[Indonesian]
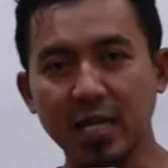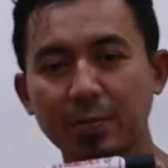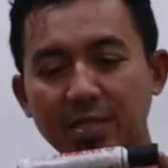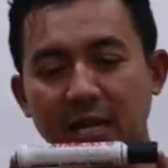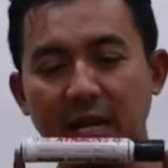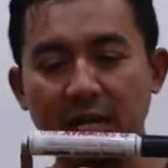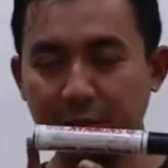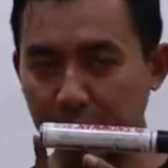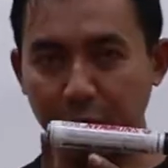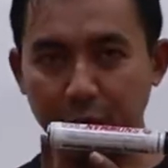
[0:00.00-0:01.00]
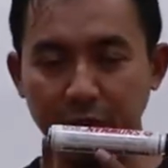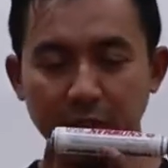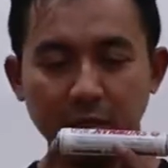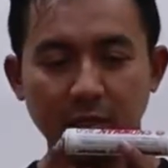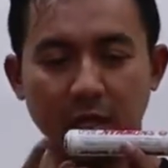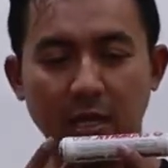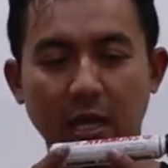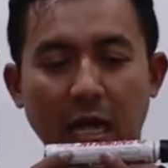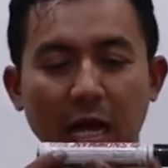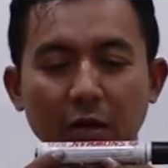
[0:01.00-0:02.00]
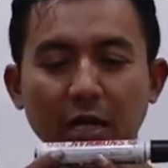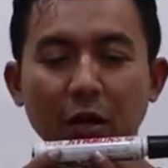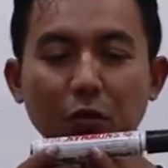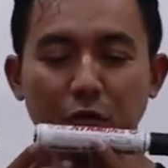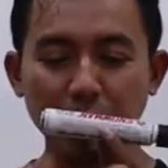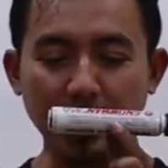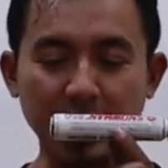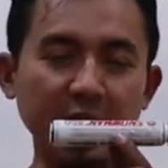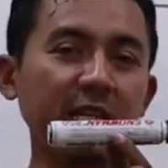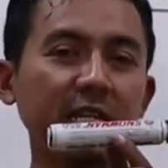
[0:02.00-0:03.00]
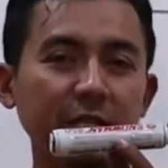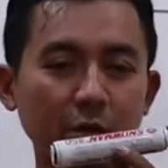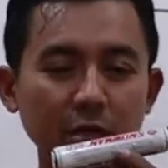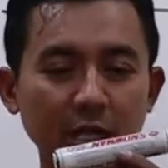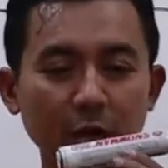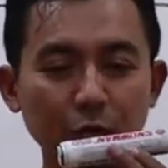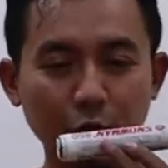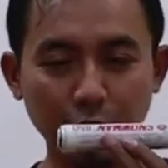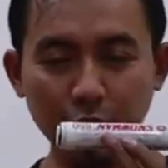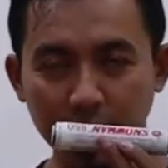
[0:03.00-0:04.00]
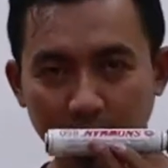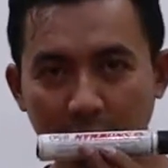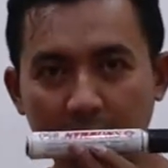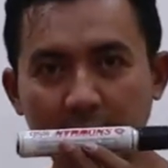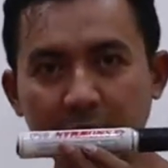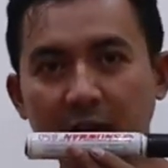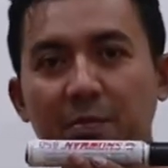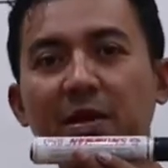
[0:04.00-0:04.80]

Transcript: bicara-bicara garis lurus ya kalau dia lurus seperti ini Jo dia lurus dia